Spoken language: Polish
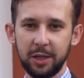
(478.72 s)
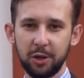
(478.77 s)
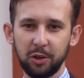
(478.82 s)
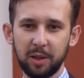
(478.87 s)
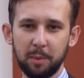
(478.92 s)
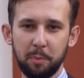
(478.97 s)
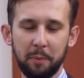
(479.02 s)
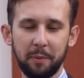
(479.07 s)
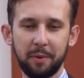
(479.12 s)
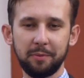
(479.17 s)
I
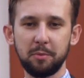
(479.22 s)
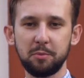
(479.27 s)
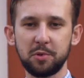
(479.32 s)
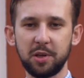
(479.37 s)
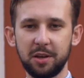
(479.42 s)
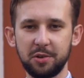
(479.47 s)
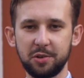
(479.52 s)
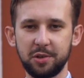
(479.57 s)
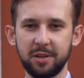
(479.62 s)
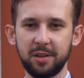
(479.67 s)
ona po pewnym
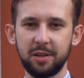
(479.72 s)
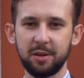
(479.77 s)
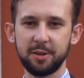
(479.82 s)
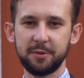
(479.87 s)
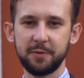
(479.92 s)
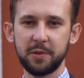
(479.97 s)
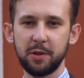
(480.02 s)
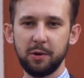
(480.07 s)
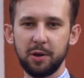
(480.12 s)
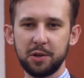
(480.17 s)
czasie
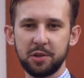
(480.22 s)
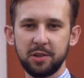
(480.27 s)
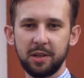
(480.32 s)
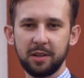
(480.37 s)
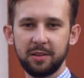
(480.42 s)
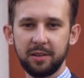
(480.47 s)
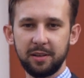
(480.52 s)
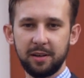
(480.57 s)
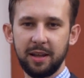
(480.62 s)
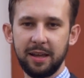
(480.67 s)
rozwinęła się
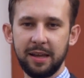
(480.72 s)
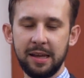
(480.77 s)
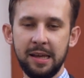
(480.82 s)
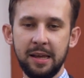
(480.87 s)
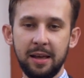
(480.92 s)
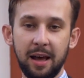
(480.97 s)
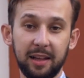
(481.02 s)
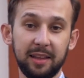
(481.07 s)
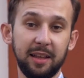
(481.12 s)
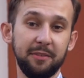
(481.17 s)
na tyle,
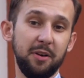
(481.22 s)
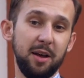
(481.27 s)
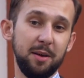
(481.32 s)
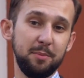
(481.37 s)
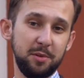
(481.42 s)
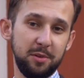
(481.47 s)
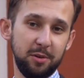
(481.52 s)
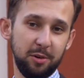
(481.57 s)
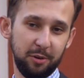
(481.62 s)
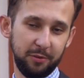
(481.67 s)
a dawała
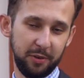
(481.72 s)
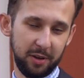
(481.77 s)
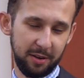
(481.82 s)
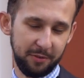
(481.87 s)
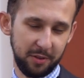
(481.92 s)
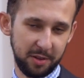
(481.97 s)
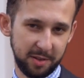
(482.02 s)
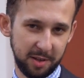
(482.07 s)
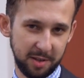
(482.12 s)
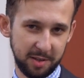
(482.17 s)
mi o
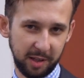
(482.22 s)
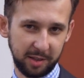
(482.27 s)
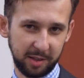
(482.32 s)
wiele więcej